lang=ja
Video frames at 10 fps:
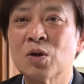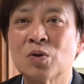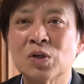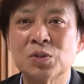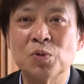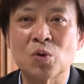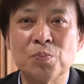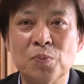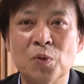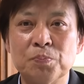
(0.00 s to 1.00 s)
私も
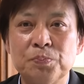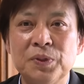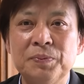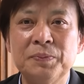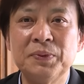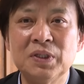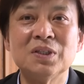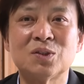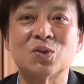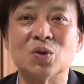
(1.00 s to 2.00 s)
もう
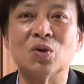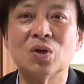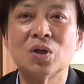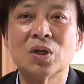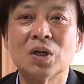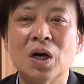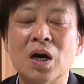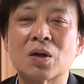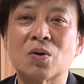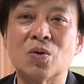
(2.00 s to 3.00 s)
ピピピッと
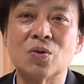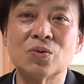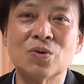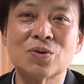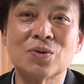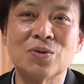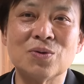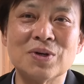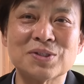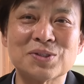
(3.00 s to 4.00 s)
あこの
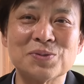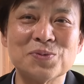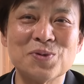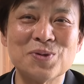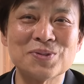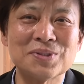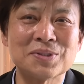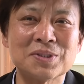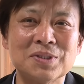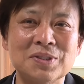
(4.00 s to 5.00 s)
子は相
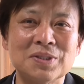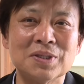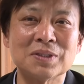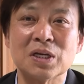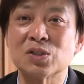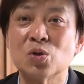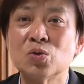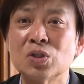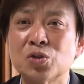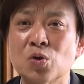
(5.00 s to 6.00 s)
撲好きなんそ
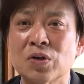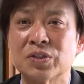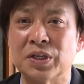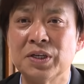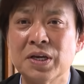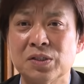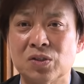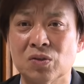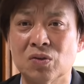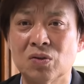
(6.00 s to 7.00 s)
んな小学生いないで
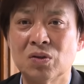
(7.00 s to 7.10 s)
すよ